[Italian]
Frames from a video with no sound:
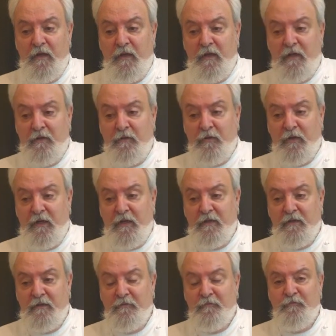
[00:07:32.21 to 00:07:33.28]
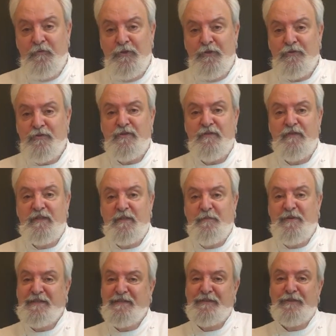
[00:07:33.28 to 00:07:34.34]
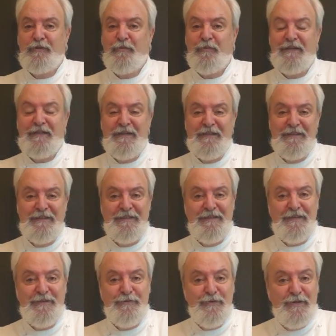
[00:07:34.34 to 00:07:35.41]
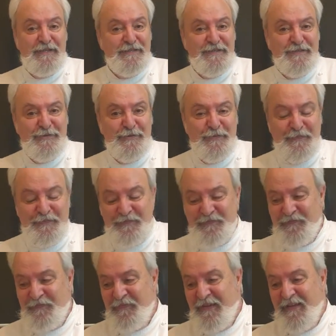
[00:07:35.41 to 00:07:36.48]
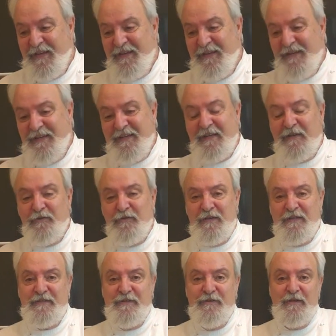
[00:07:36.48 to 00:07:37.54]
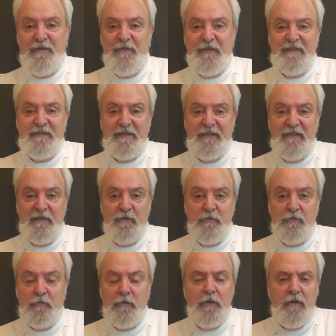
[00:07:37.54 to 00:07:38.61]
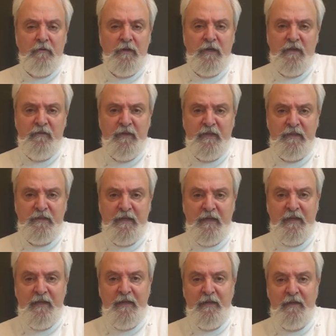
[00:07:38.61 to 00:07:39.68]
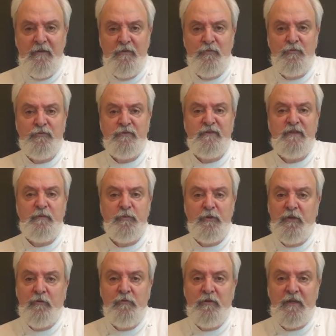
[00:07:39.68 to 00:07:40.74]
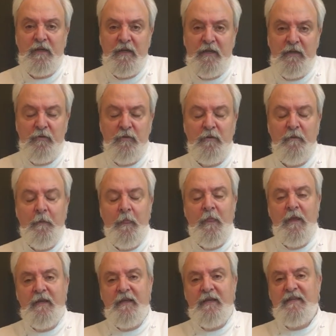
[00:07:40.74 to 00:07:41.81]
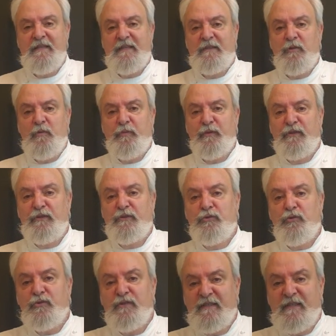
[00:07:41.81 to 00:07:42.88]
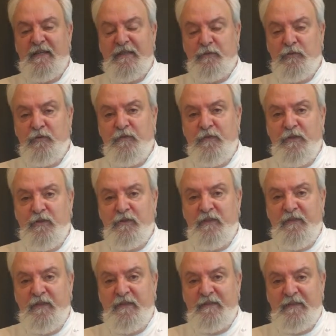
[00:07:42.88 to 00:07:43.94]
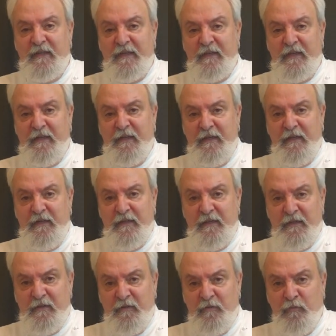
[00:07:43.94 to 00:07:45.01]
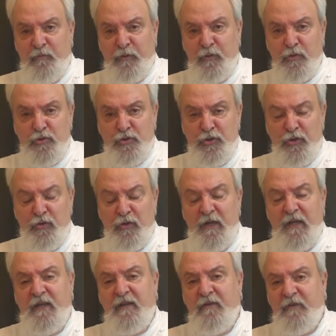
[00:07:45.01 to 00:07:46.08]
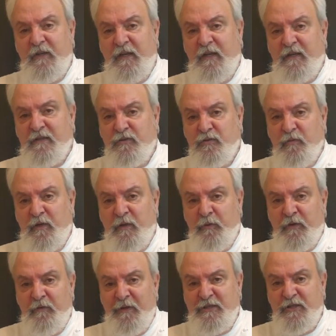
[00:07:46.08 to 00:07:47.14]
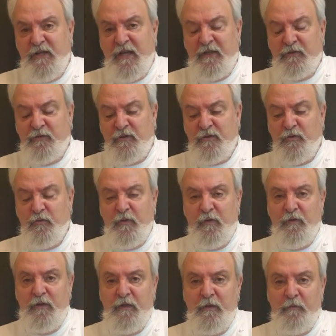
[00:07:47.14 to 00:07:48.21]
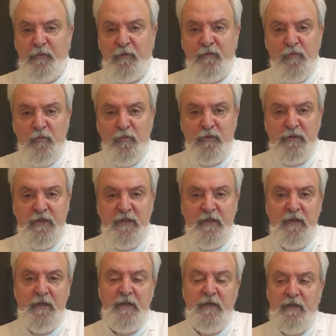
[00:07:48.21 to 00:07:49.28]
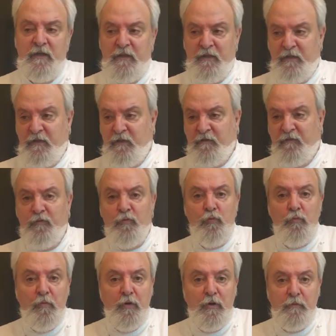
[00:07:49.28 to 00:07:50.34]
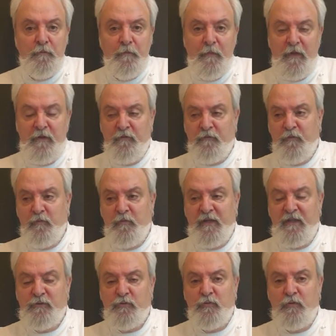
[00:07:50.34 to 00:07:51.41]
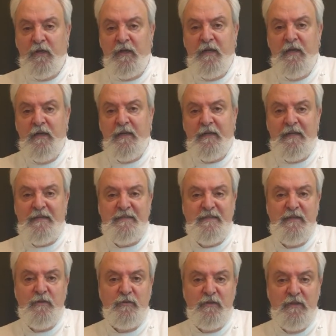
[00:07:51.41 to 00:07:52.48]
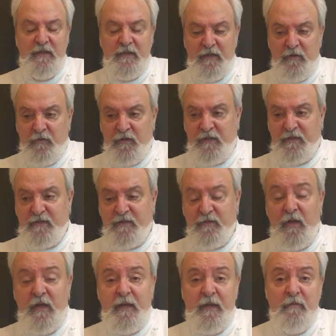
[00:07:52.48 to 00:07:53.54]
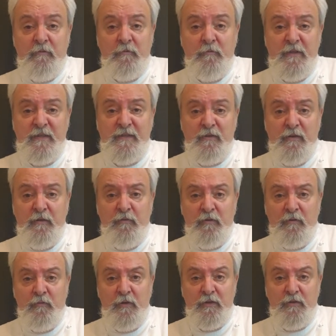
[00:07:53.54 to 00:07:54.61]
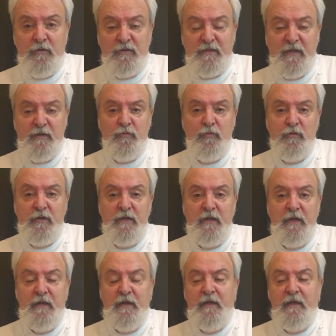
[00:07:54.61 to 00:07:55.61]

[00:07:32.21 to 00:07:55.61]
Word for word: allora, voi non so se avete mai sentito parlare del grano arso. Il grano arso è una varietà di grano duca, è una varietà, è un tipo, è un grano che è stato poi tostato fino a diventare eh, un po' nocciola e avere, assumere poi vaccinato, assume quel profumo di eh, fumo, affumicatura, eh, classico del grano arso. E questo è un qualcosa a cui